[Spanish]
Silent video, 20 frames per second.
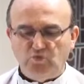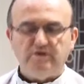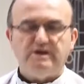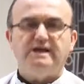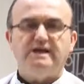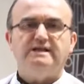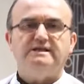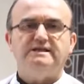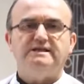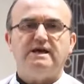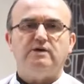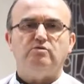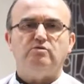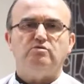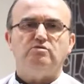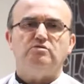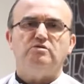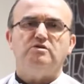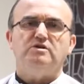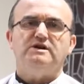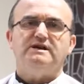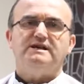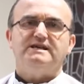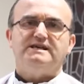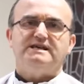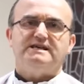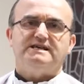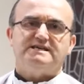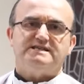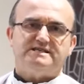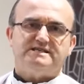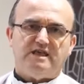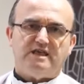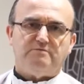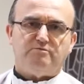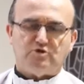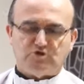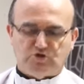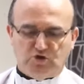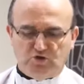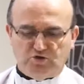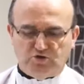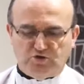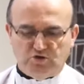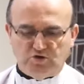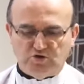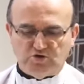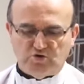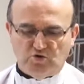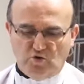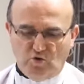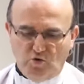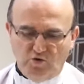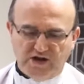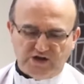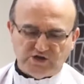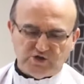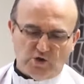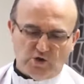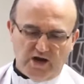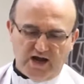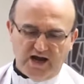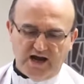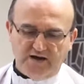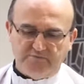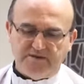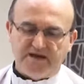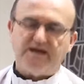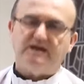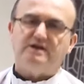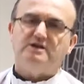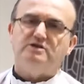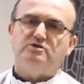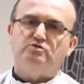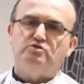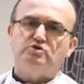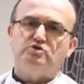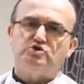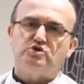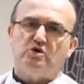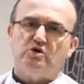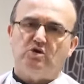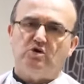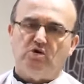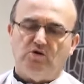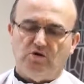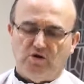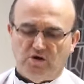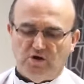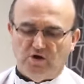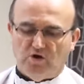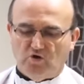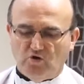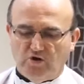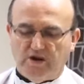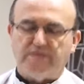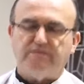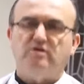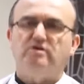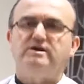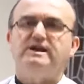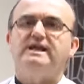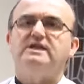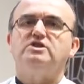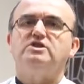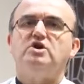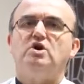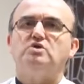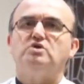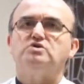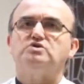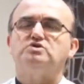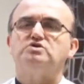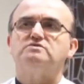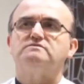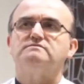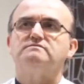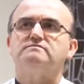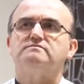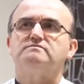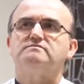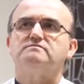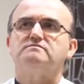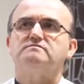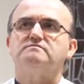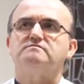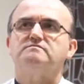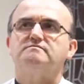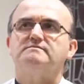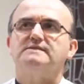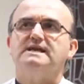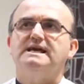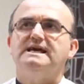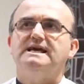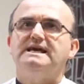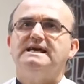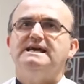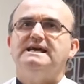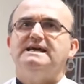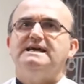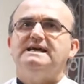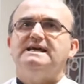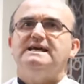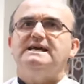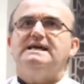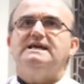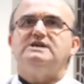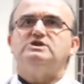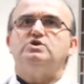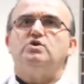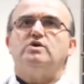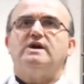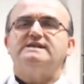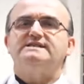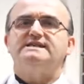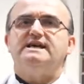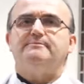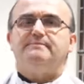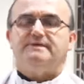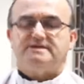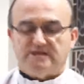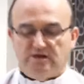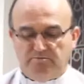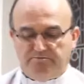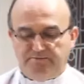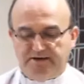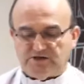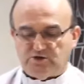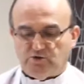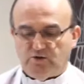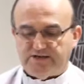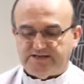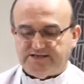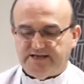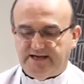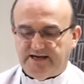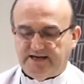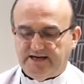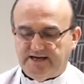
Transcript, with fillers: in Deu, sed vosotros una sola alma y un solo corazón en Dios. Y eso casi pasó a ser,